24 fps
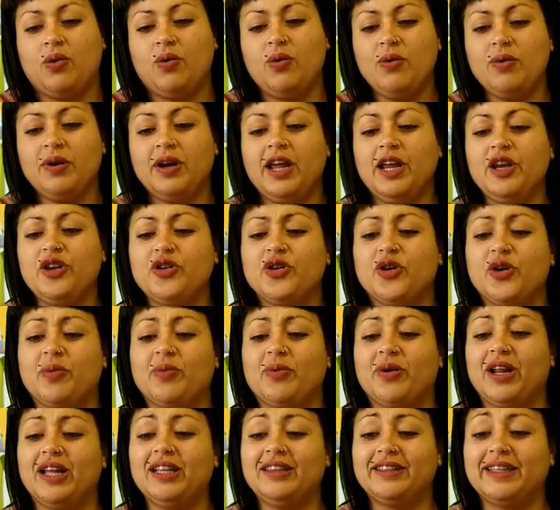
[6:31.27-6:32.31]
¿Un año
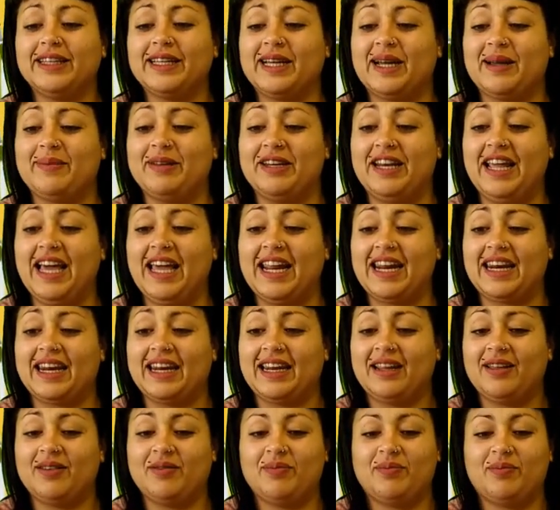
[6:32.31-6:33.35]
demoraste en caminar?
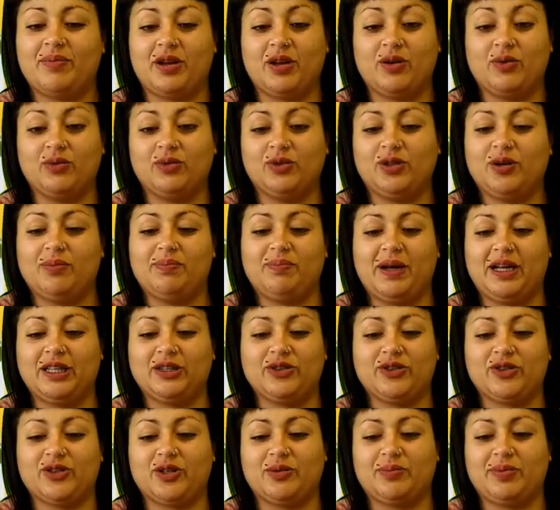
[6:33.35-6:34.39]
preguntó
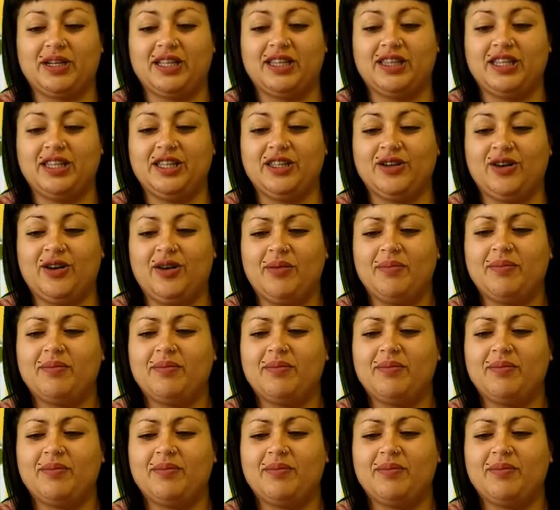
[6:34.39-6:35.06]
Pato sorprendido.